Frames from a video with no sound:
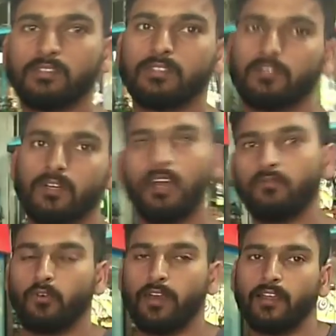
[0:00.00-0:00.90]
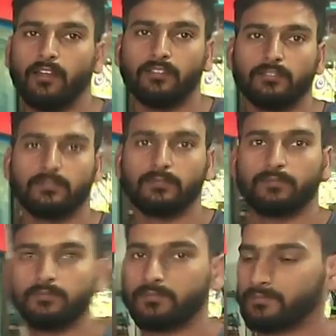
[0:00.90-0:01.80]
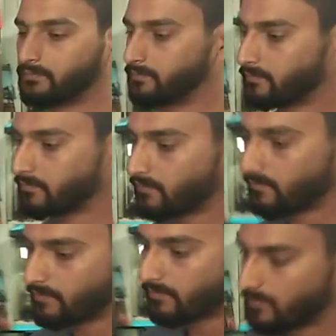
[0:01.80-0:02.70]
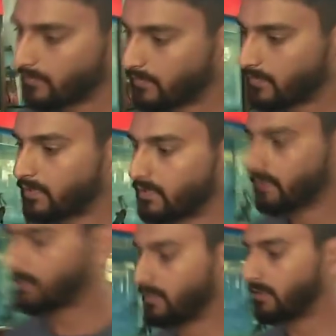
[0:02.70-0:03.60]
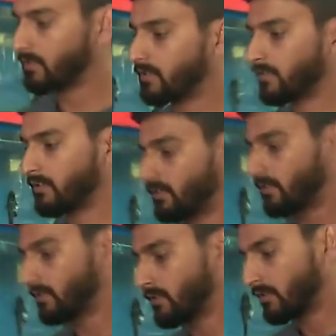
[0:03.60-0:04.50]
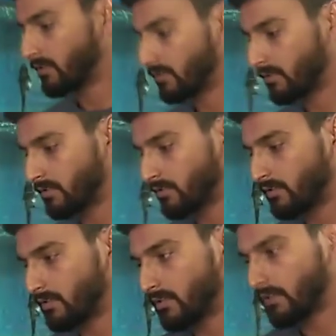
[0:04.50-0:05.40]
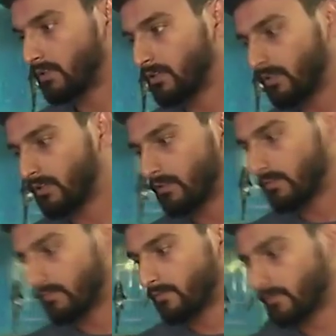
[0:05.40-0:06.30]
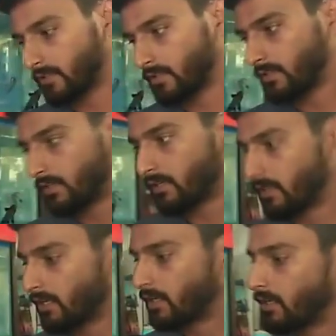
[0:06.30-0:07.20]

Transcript: हार्मफुल रहेगा ओके और इसमें क्या क्या चीजें लगानी चाहिए जो नेसेसरी होती है फिलहाल जैसे गर्मियों में टाइम आ रहा है तो गर्मियों में क्या क्या चीजें हमें करनी चाहिए